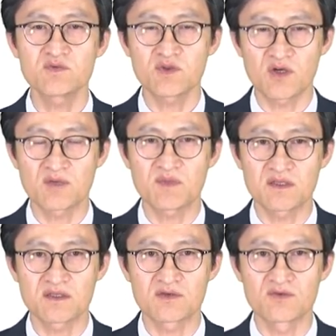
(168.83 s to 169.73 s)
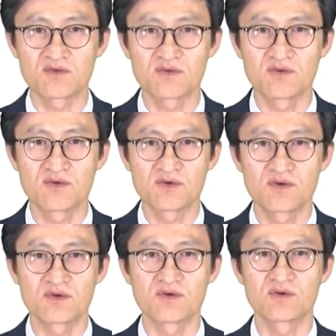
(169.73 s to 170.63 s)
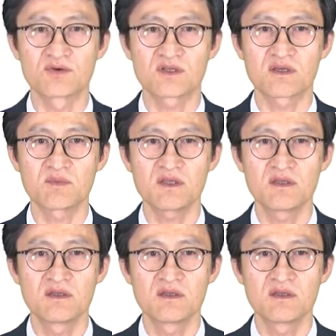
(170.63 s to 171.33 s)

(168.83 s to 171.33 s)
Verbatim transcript: 통합되는 경우, 어, 그 다음에